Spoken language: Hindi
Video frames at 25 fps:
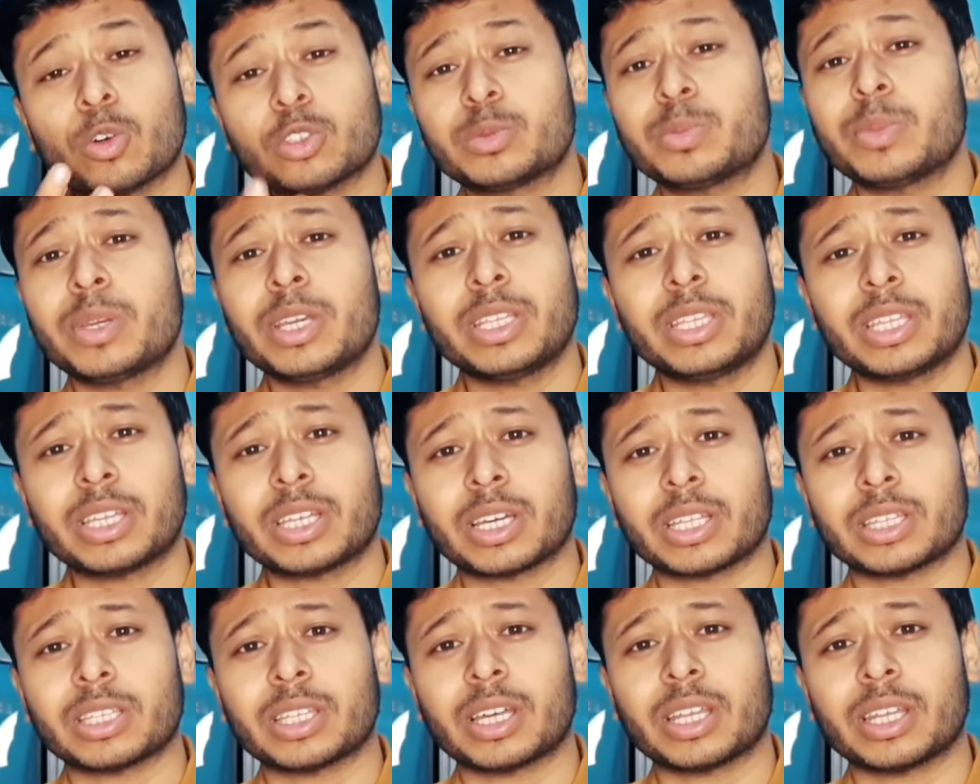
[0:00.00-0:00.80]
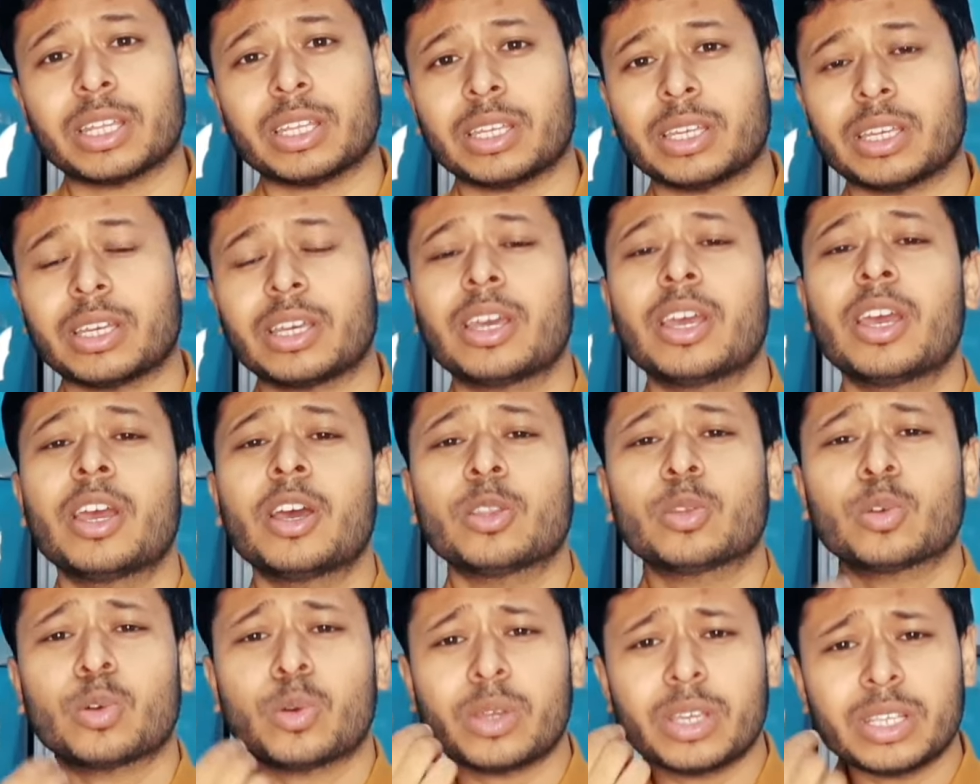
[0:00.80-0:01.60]
उसमें ये दिक्कत आ रही है
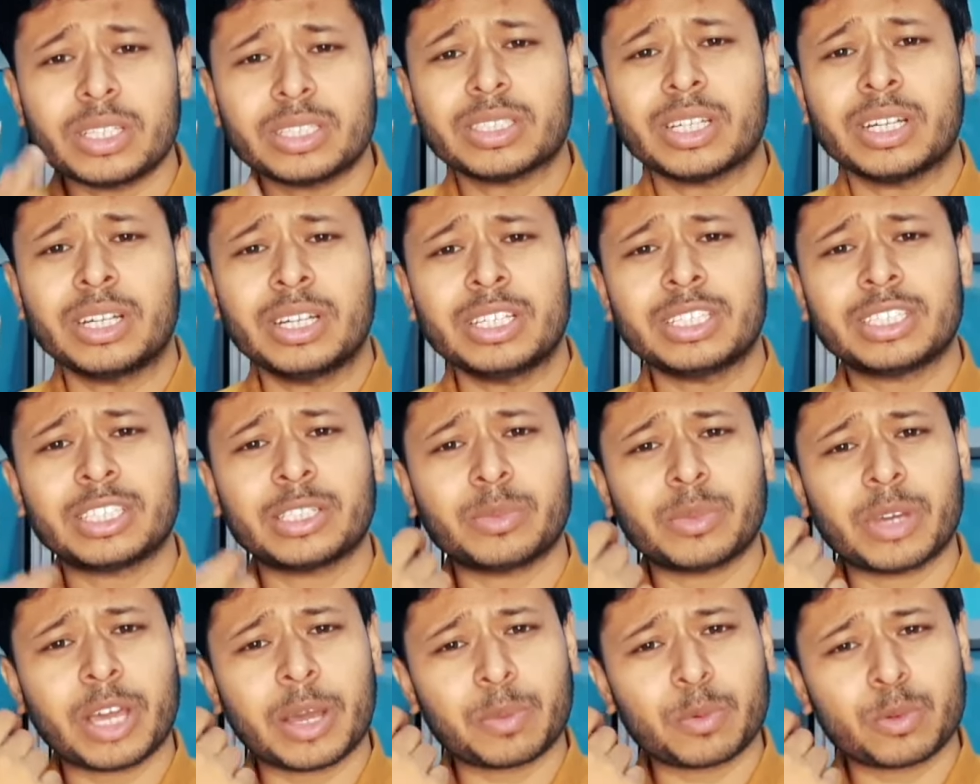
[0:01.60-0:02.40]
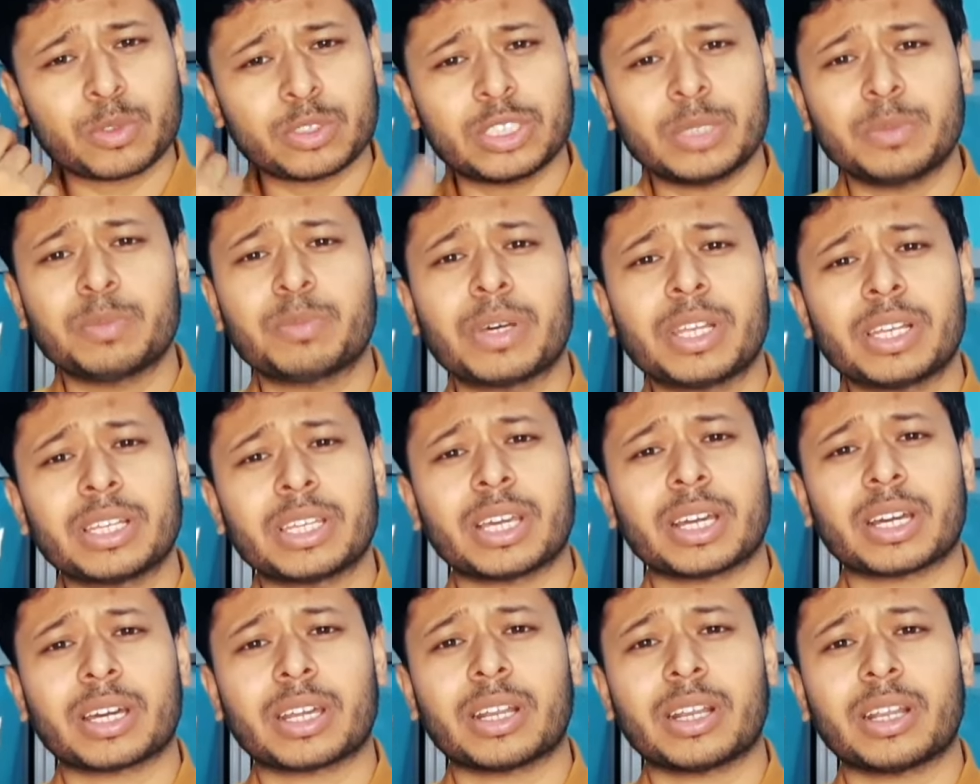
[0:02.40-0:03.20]
तो इस कंडीशन में आपको सिंपल
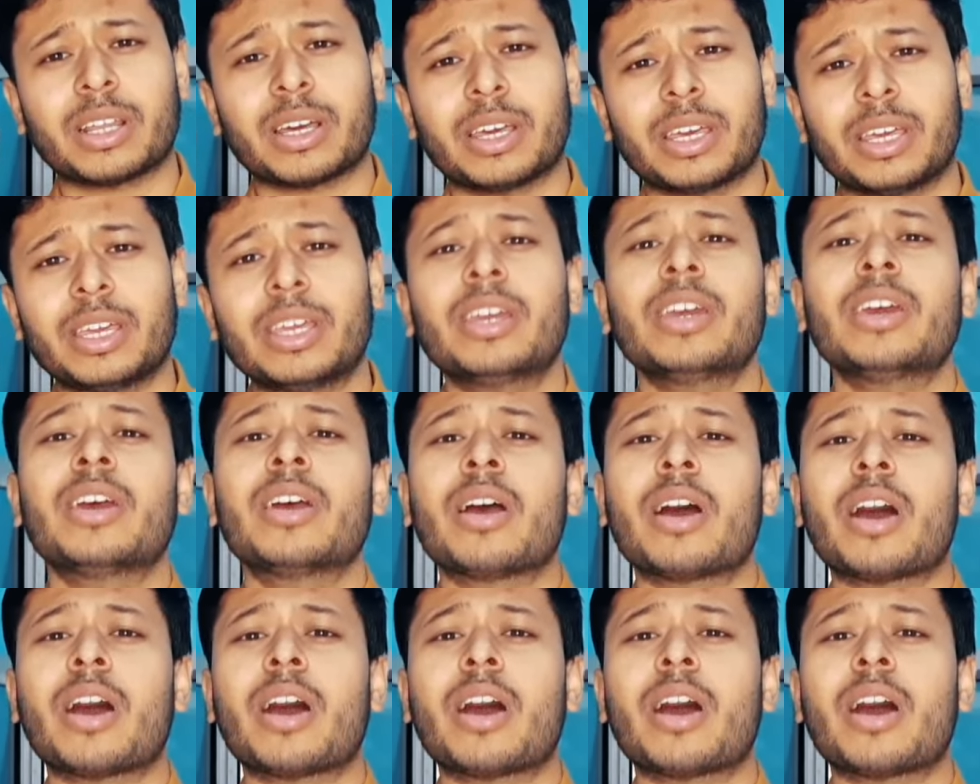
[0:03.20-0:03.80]
क्या करना है